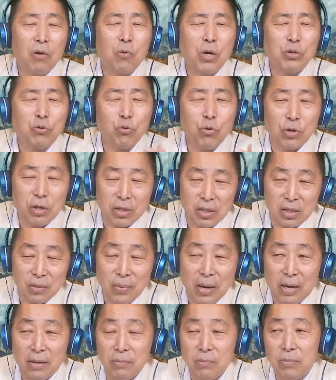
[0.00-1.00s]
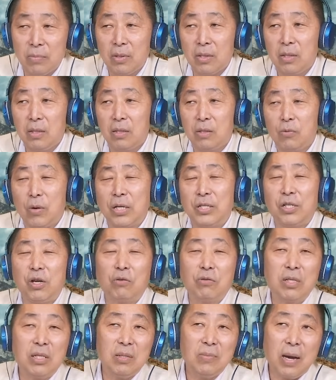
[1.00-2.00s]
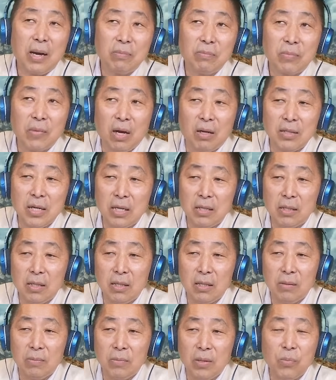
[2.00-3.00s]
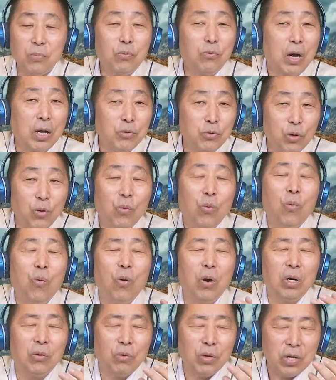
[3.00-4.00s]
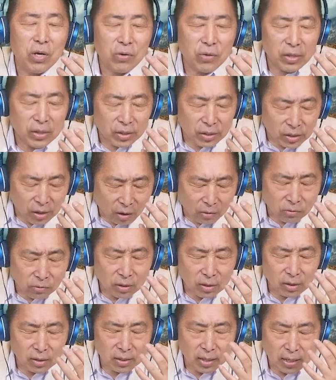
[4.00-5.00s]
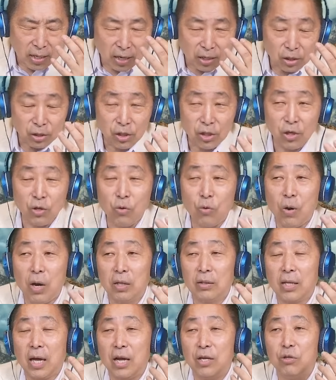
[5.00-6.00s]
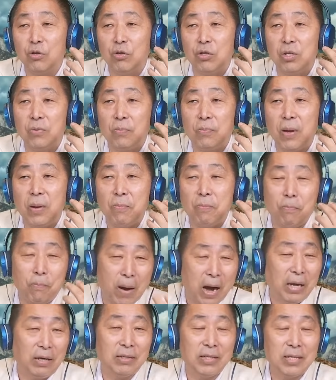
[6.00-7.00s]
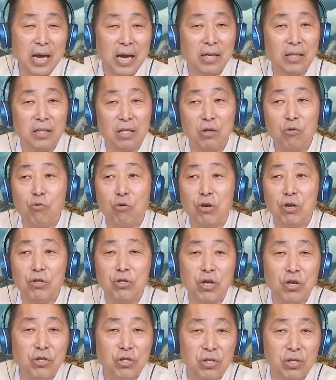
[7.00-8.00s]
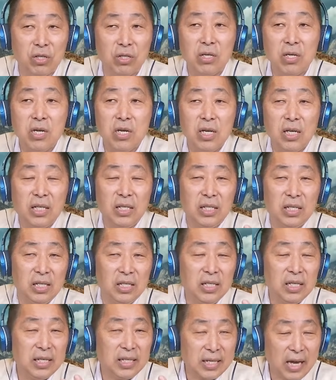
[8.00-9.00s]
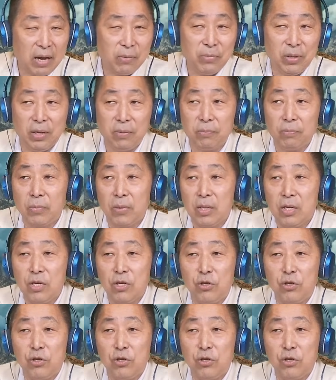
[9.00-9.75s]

要怪舒尔茨吗？怪肖兹吗？好像。也不完全，我我认为肖兹现在的情况，他就是被绑在德国的政治体系下面，